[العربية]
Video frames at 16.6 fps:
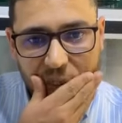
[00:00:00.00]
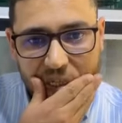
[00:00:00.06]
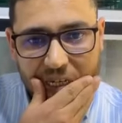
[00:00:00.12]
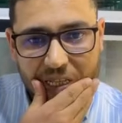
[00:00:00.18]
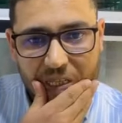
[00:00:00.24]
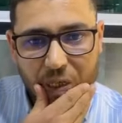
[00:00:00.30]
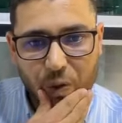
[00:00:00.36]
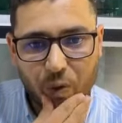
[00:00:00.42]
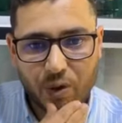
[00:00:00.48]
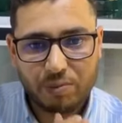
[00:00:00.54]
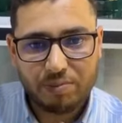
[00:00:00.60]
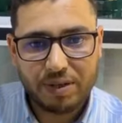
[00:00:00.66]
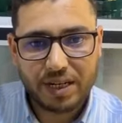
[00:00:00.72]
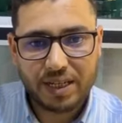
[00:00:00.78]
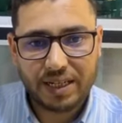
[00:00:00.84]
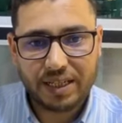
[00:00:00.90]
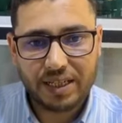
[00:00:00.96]
اختي نادي
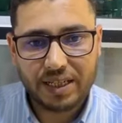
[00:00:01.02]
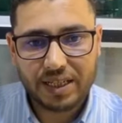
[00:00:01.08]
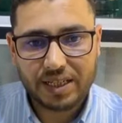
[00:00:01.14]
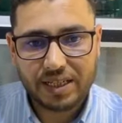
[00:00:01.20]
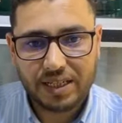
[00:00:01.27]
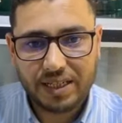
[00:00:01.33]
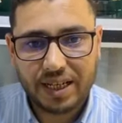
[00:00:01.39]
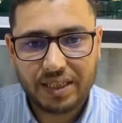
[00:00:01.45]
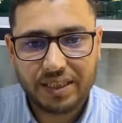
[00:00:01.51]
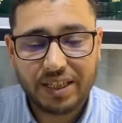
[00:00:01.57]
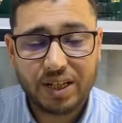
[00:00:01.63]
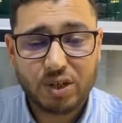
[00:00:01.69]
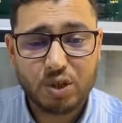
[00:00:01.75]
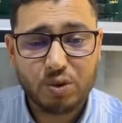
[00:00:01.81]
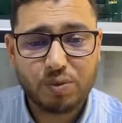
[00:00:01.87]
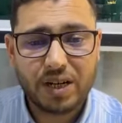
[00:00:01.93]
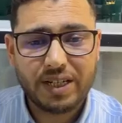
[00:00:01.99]
العثماني اختي
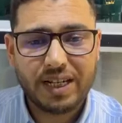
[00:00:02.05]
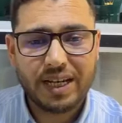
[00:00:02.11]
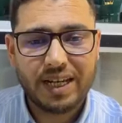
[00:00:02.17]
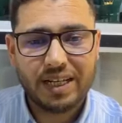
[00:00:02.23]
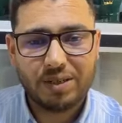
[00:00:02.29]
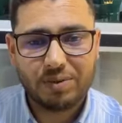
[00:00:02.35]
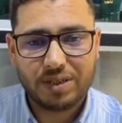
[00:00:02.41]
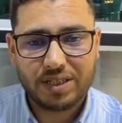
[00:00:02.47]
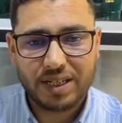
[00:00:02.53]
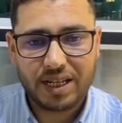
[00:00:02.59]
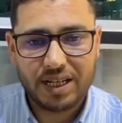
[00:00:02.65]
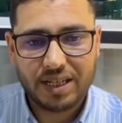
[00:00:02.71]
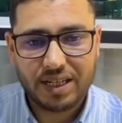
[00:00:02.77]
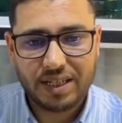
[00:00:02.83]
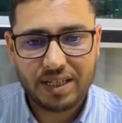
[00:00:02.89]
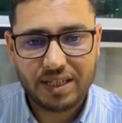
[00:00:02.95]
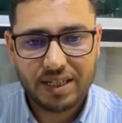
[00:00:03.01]
نادي رجوان اهلا
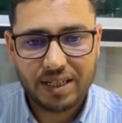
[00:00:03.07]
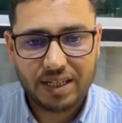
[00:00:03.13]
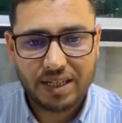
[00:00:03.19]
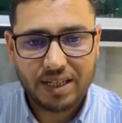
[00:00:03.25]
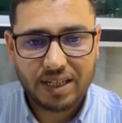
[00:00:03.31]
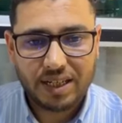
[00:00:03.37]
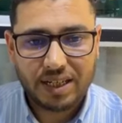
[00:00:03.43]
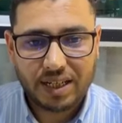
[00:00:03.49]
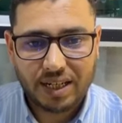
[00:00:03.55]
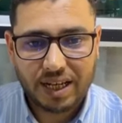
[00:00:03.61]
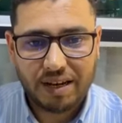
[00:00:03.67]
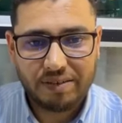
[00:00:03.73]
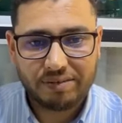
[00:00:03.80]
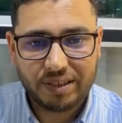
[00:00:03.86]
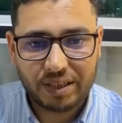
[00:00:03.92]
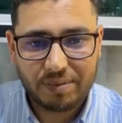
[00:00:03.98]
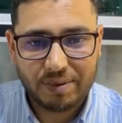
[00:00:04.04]
وسهلا الله
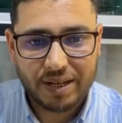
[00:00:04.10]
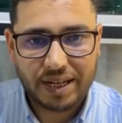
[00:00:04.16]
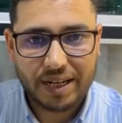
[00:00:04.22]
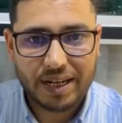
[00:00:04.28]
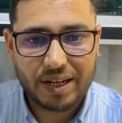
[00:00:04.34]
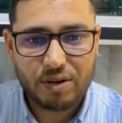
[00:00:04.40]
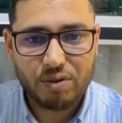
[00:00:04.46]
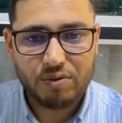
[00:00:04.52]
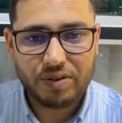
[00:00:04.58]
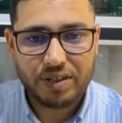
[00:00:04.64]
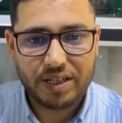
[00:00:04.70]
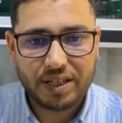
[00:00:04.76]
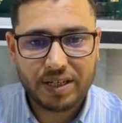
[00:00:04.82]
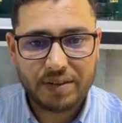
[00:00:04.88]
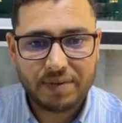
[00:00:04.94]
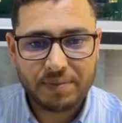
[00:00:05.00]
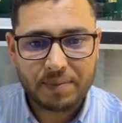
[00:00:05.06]
يحفظك بارك الله
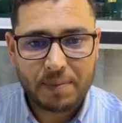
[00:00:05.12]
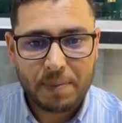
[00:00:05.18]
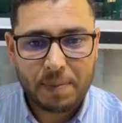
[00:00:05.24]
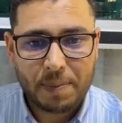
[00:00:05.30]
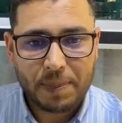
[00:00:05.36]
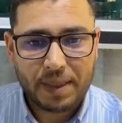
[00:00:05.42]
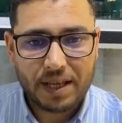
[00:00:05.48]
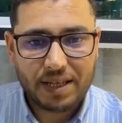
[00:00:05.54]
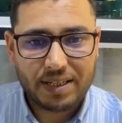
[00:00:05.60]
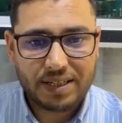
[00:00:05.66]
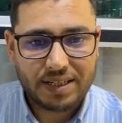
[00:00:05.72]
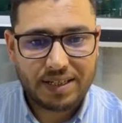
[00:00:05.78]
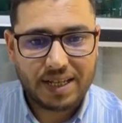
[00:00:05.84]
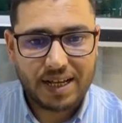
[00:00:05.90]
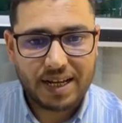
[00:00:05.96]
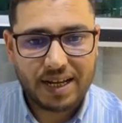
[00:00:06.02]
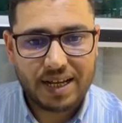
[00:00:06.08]
فيك
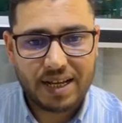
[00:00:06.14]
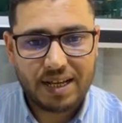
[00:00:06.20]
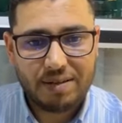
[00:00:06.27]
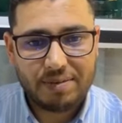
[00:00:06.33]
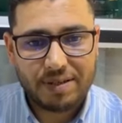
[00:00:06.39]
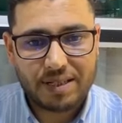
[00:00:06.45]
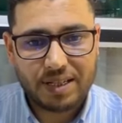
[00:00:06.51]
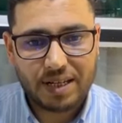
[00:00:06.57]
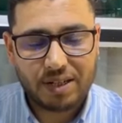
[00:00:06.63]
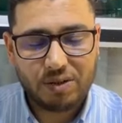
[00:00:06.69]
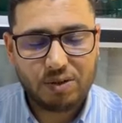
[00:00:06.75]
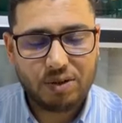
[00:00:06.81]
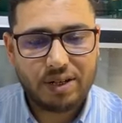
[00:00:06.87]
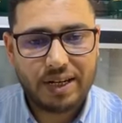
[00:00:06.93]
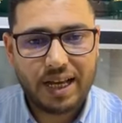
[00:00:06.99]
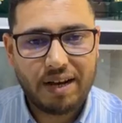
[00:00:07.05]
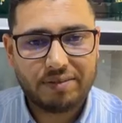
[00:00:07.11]
اختي ساره مساء
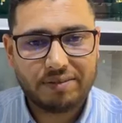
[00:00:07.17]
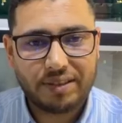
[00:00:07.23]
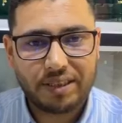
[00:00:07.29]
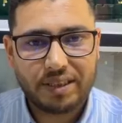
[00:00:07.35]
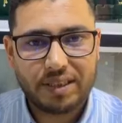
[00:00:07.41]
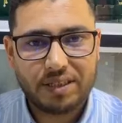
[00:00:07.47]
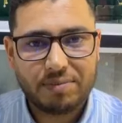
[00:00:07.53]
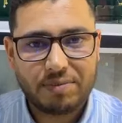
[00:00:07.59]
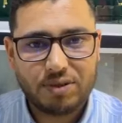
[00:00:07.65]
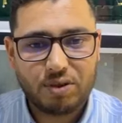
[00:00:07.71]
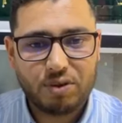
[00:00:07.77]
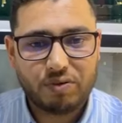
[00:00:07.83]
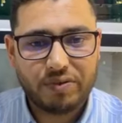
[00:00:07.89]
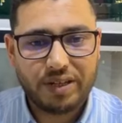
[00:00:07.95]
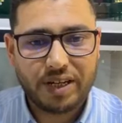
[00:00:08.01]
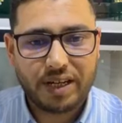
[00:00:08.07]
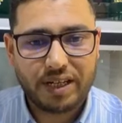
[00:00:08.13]
النور الله يحفظك
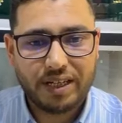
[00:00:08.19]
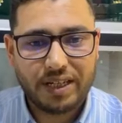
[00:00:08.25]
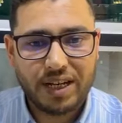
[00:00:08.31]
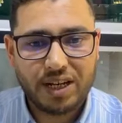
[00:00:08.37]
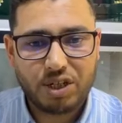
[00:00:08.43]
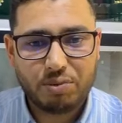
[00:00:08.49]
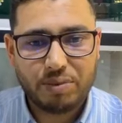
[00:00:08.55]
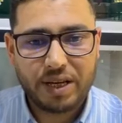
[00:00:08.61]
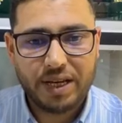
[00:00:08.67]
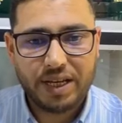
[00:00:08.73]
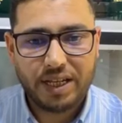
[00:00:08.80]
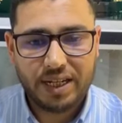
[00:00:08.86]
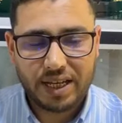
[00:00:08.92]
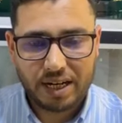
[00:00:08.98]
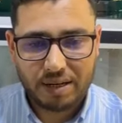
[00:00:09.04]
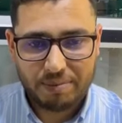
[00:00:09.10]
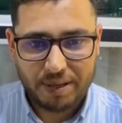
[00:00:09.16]
التوفيق لنا
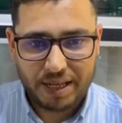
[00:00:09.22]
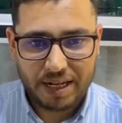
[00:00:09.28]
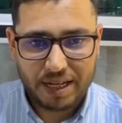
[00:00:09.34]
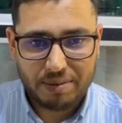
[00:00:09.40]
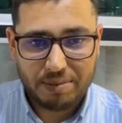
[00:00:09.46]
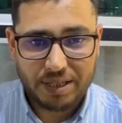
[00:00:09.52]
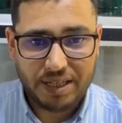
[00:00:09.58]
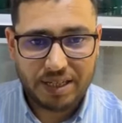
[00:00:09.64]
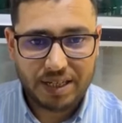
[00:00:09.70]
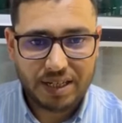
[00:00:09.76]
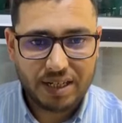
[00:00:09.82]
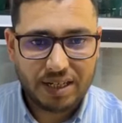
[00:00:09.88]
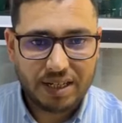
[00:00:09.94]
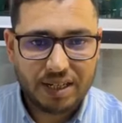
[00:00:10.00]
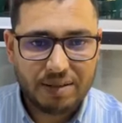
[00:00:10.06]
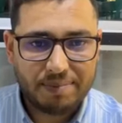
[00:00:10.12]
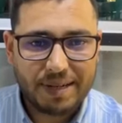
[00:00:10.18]
اجمعين يا رب العالمين